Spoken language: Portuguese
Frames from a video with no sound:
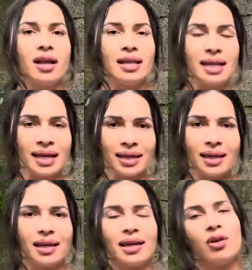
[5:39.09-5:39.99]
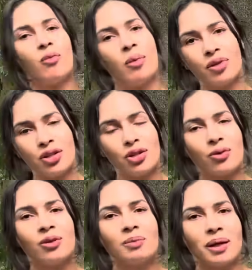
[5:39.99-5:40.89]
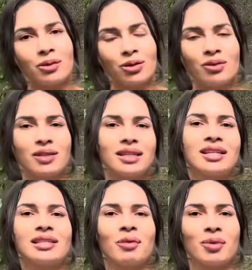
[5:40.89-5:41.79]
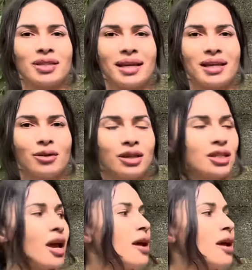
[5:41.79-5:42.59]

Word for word: link e cupom de desconto para todos vocês que são meus seguidores.